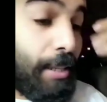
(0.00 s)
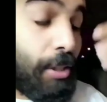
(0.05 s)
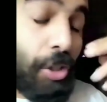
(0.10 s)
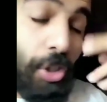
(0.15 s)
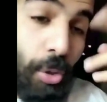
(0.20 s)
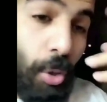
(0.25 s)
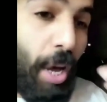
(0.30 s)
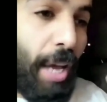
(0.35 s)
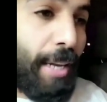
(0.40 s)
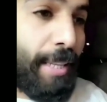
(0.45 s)

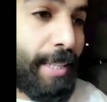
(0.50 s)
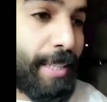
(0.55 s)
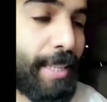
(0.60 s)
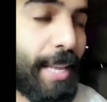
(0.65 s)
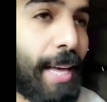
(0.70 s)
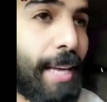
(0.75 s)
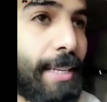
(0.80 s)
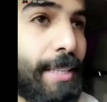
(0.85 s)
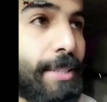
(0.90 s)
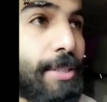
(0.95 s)
السؤال
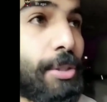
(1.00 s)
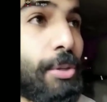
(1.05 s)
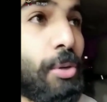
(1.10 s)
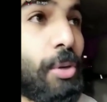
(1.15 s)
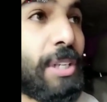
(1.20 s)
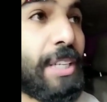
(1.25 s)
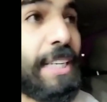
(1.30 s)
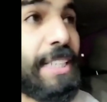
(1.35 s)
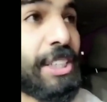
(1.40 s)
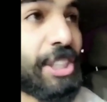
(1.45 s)
الثاني
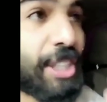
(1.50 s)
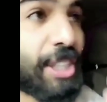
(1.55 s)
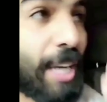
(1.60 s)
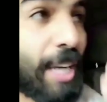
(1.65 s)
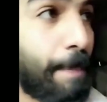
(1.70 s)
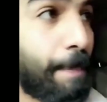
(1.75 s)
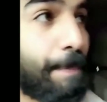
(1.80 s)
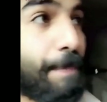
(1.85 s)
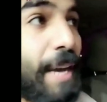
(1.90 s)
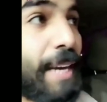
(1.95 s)
تقول قد
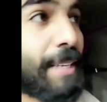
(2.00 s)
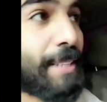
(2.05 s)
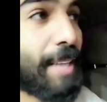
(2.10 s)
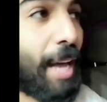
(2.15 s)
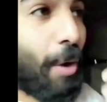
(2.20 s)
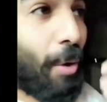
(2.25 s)
شبكت